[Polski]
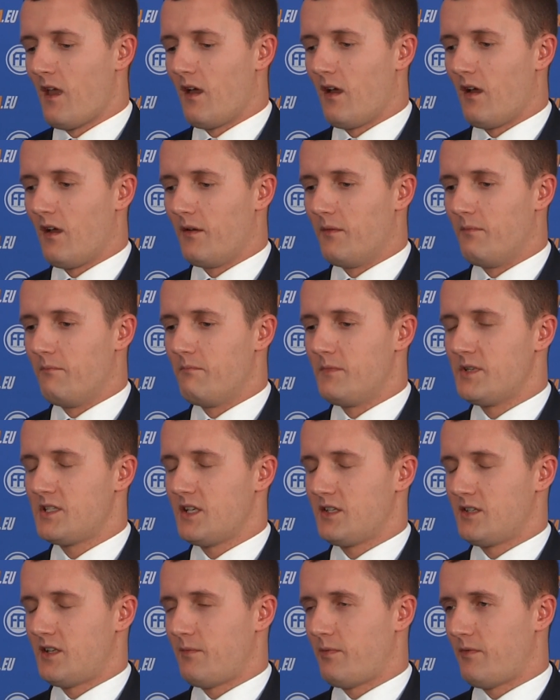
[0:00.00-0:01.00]
E,
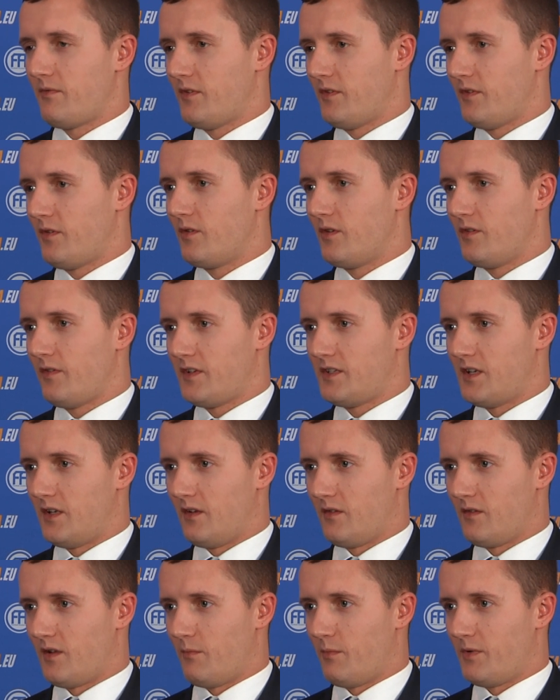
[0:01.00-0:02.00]
myślę, że na pewno jest to
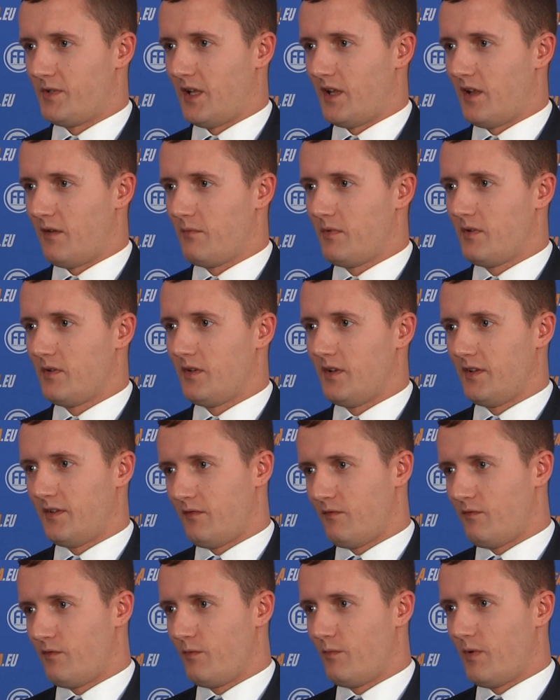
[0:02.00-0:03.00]
doświadczenie, które posiadam.
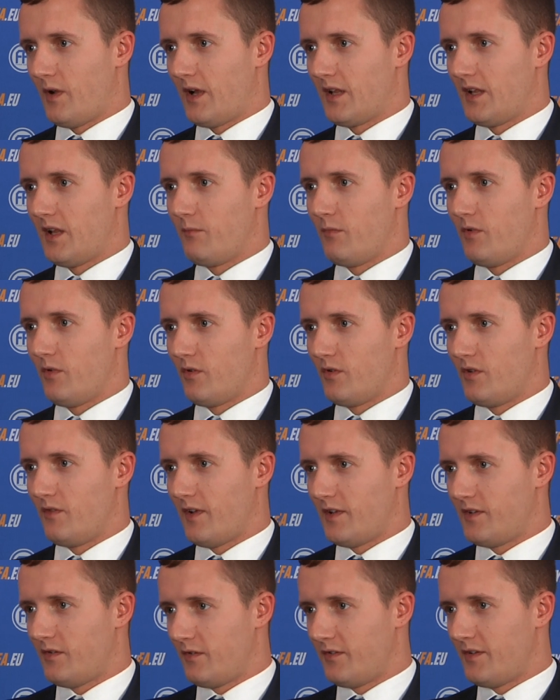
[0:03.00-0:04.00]
Jestem w Football Academy od
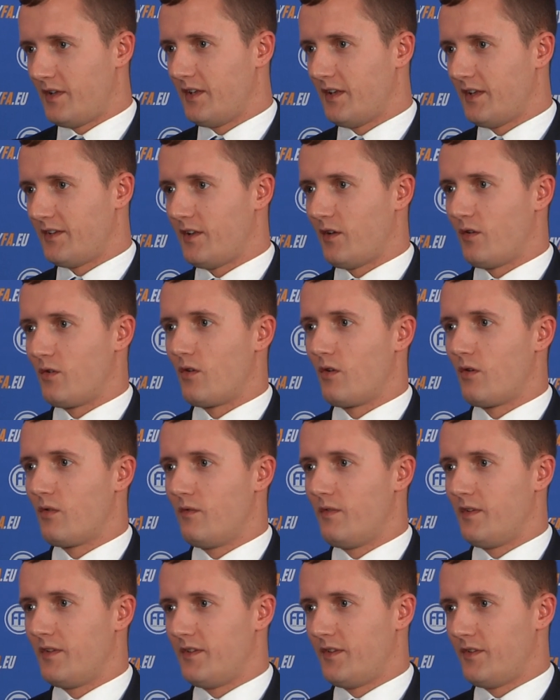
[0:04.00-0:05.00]
2011
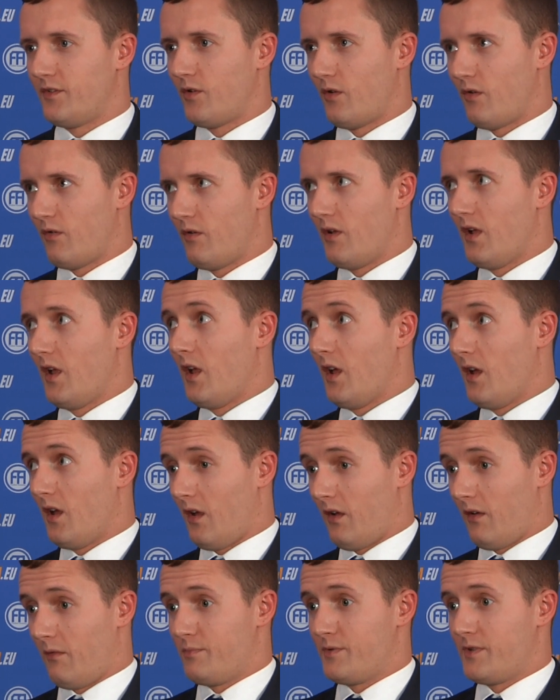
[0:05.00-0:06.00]
roku, więc jest to
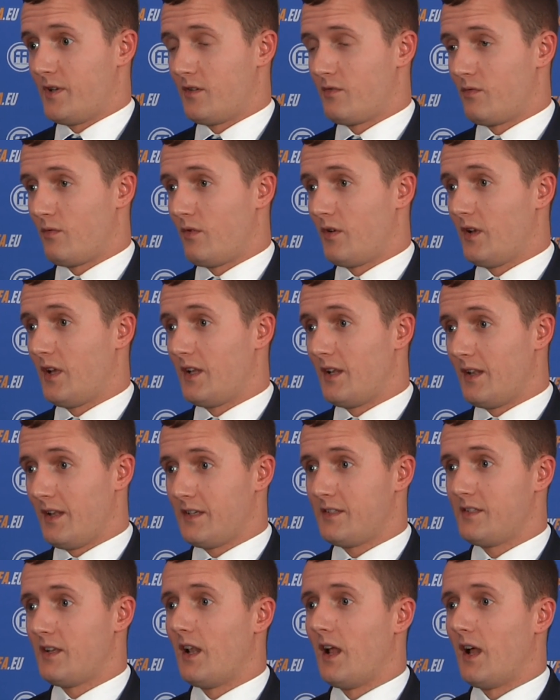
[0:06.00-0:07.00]
e, przeszło
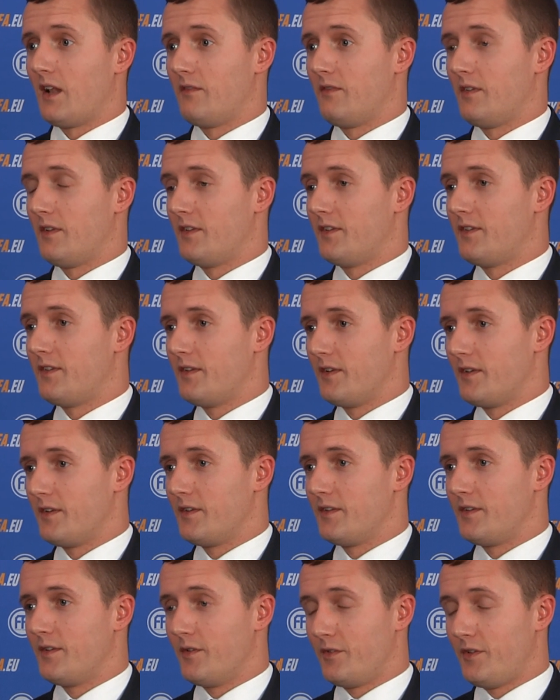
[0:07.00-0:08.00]
11 lat, więc e,
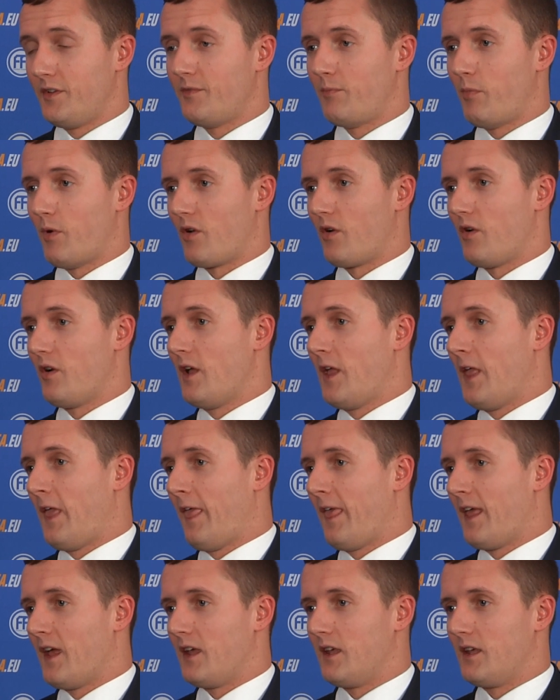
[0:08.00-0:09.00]
jest dosyć sporo.
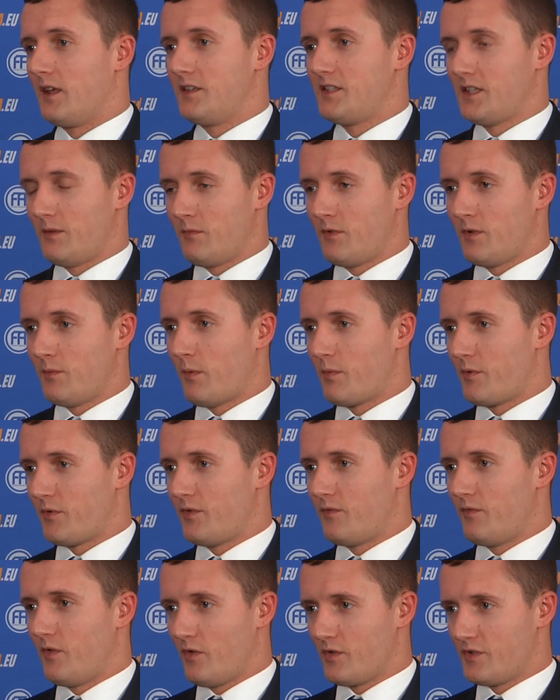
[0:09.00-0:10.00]
I chciałbym to po
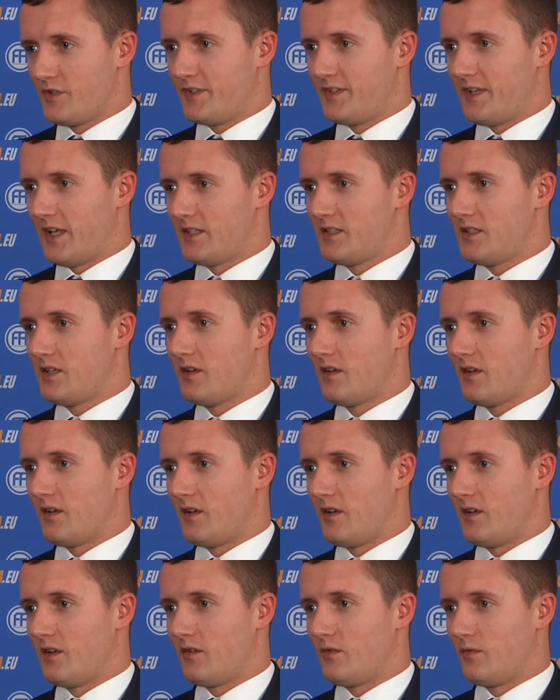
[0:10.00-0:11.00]
prostu wykorzystać
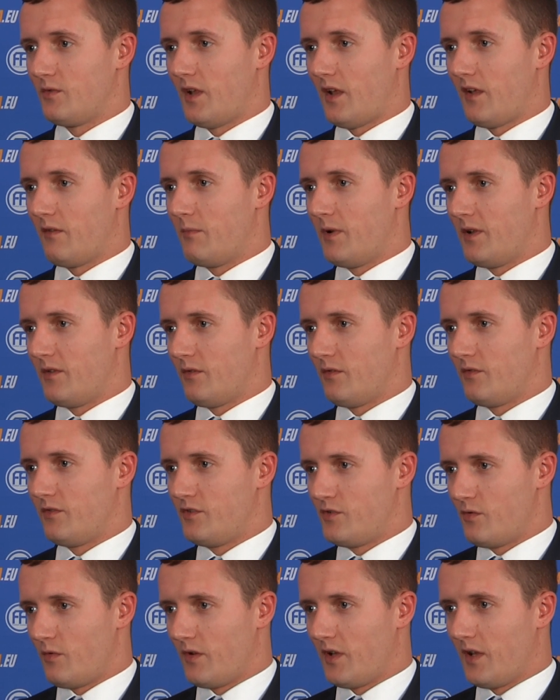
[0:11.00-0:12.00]
e, tutaj,
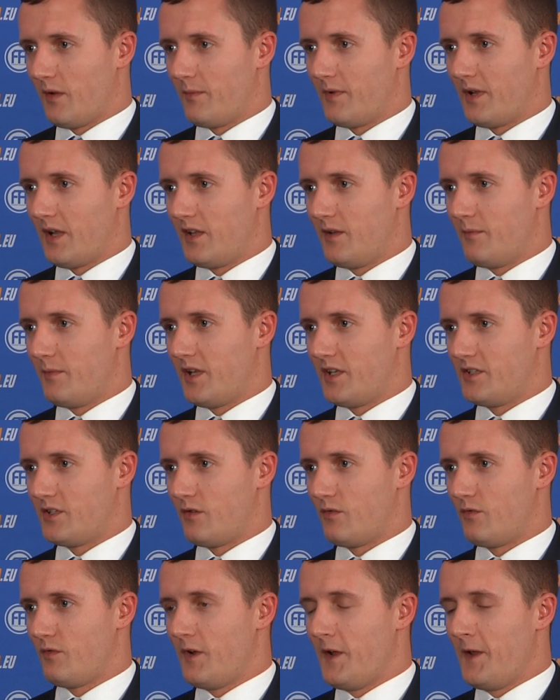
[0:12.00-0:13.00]
będąc członkiem Rady
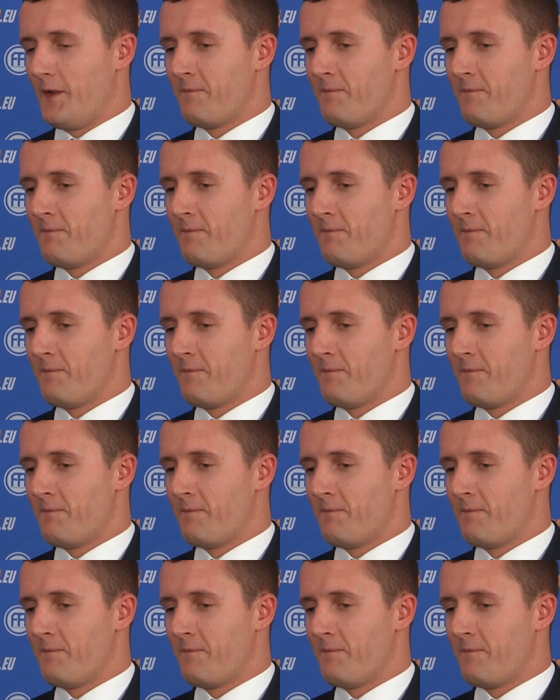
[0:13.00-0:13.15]
Menadżerów,